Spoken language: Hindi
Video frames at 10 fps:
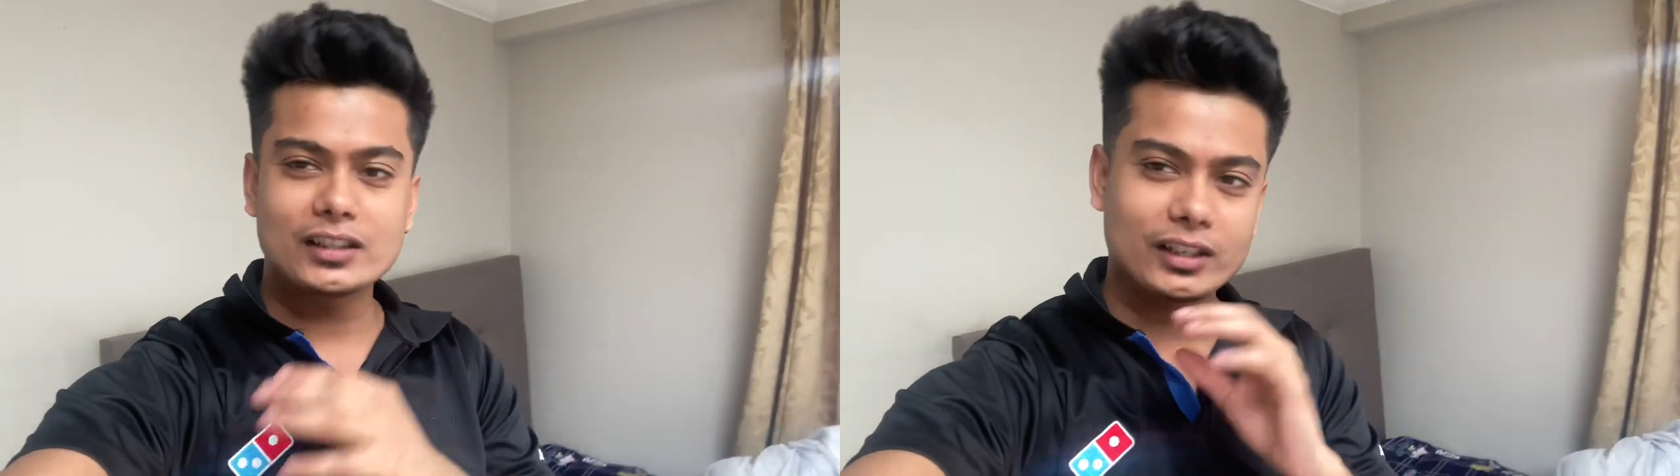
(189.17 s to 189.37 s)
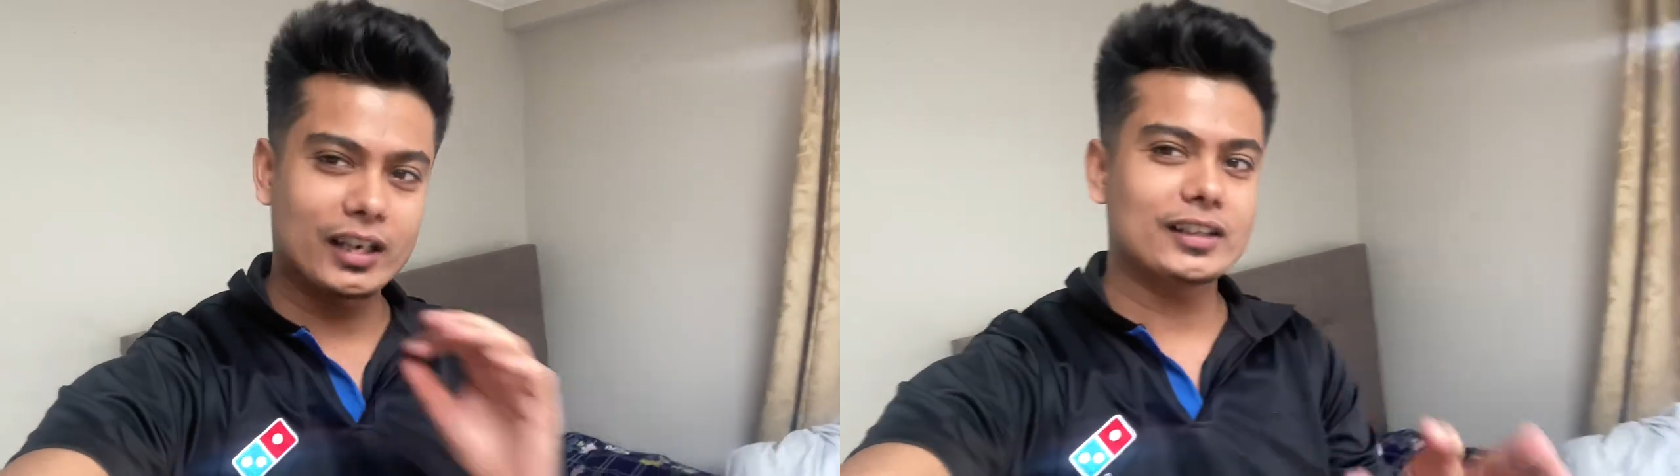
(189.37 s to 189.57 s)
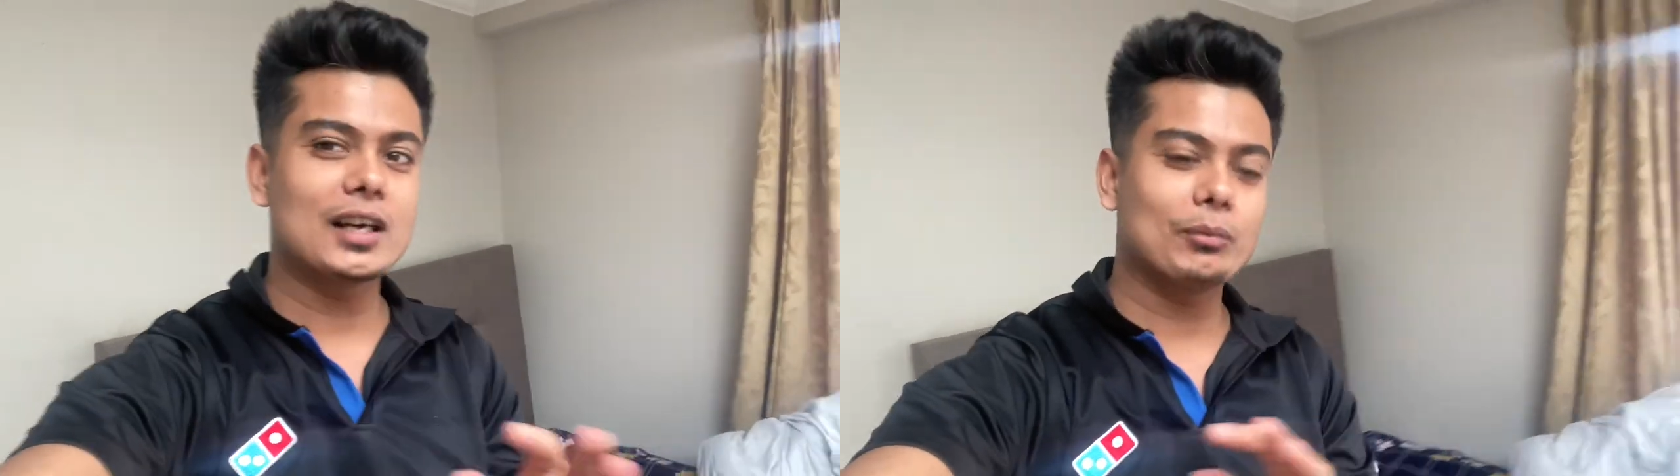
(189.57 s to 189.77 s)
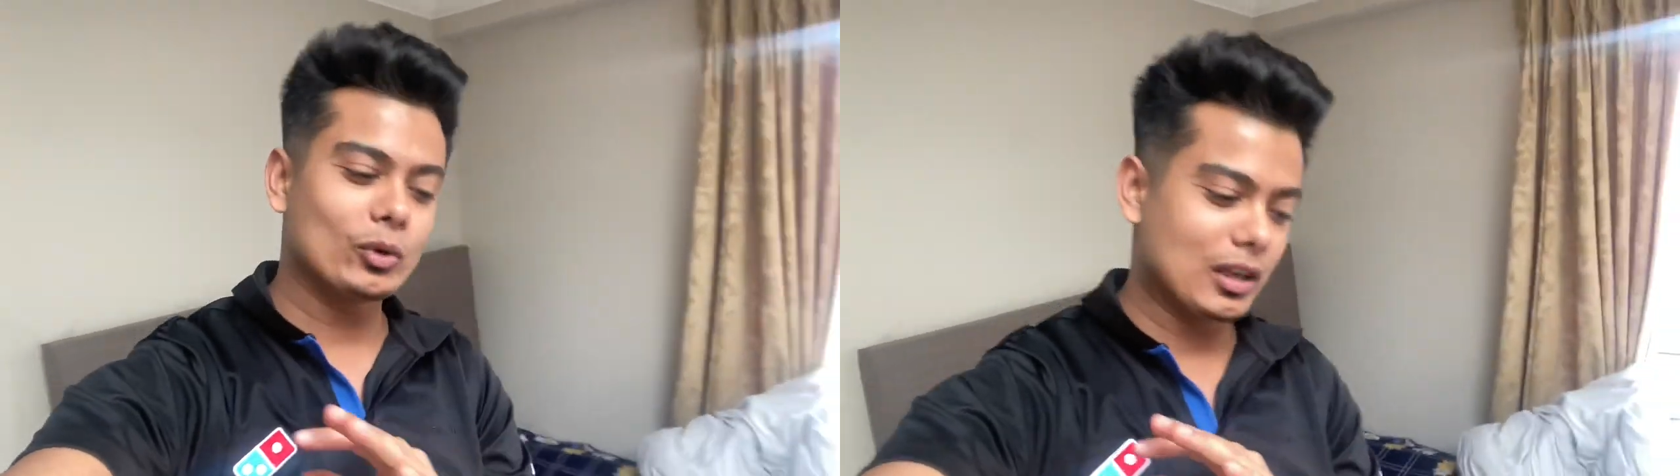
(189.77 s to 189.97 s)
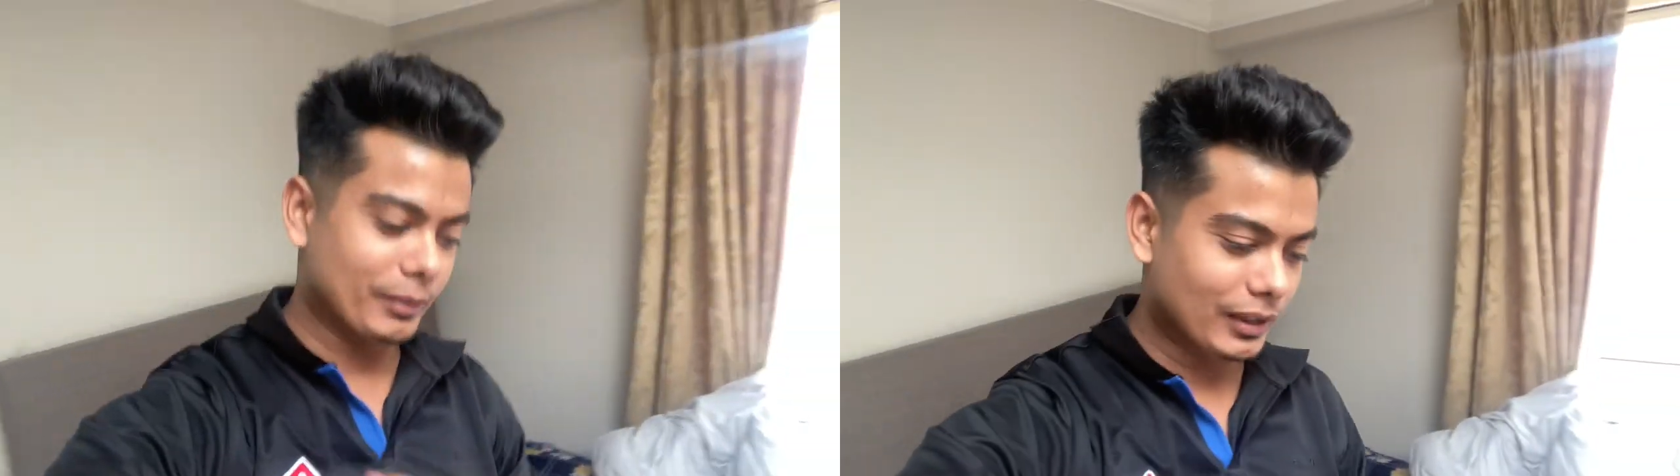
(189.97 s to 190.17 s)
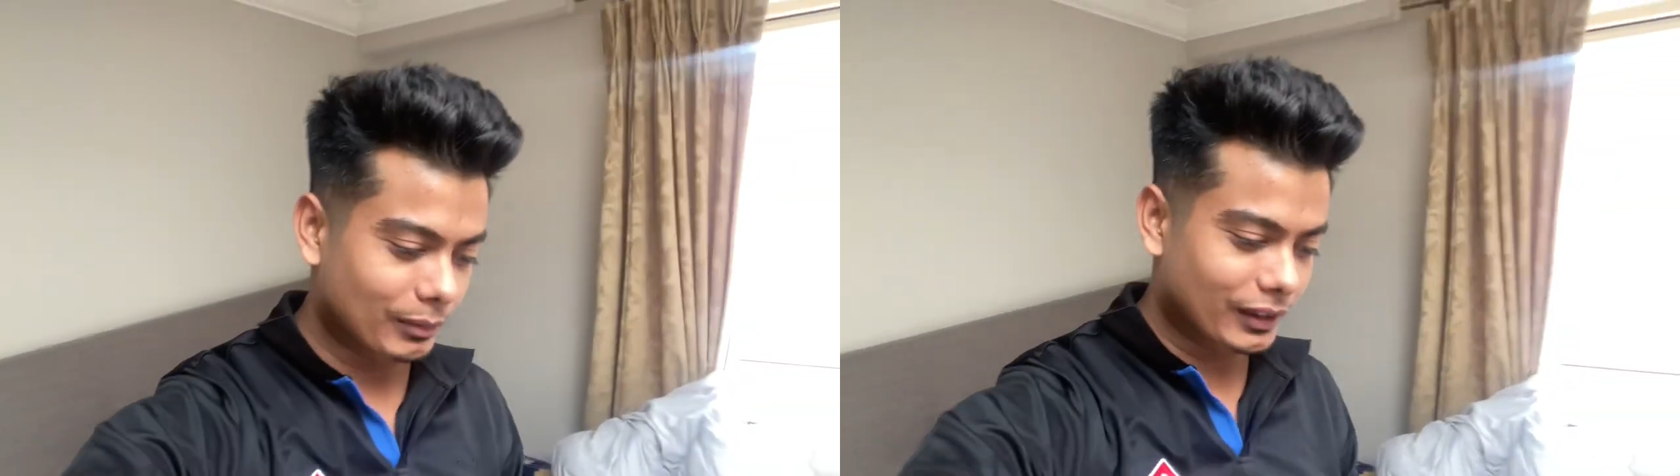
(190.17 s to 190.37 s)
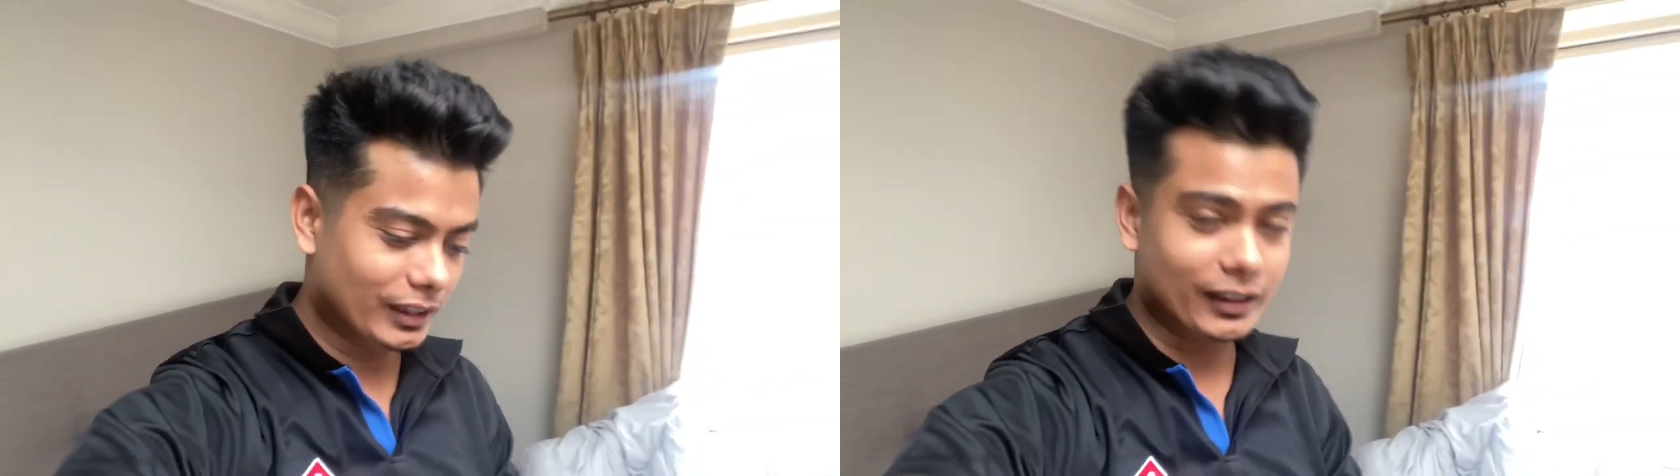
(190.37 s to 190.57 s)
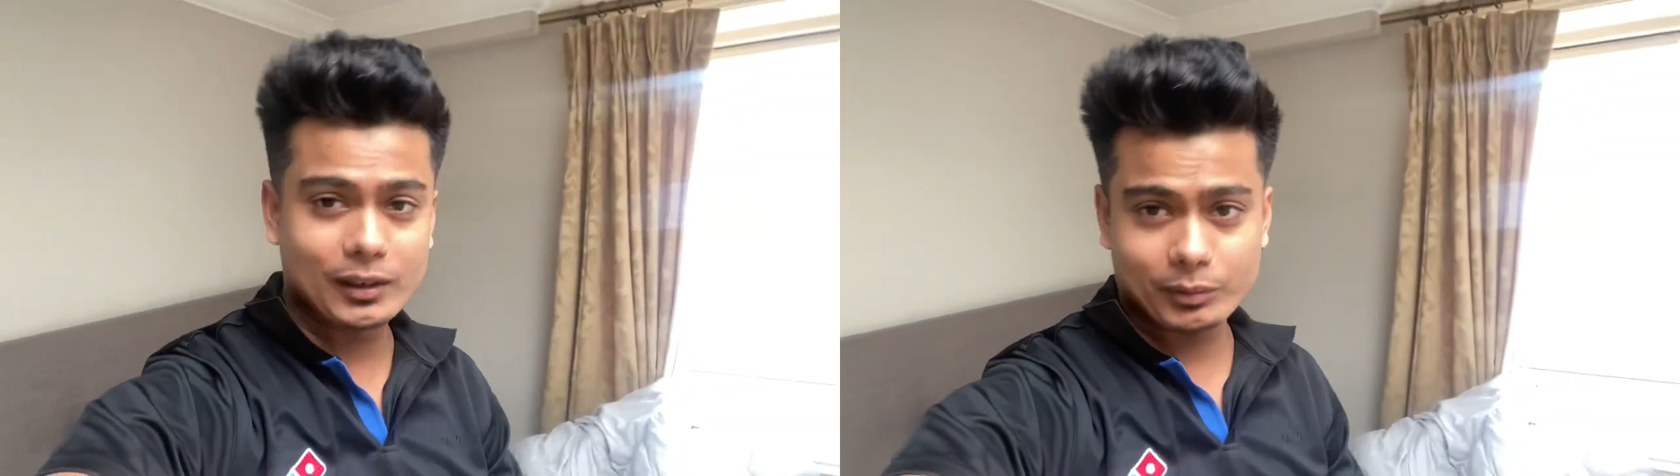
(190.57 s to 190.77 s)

दिखाएंगे आपको यहाँ पे डबलिन के क्लब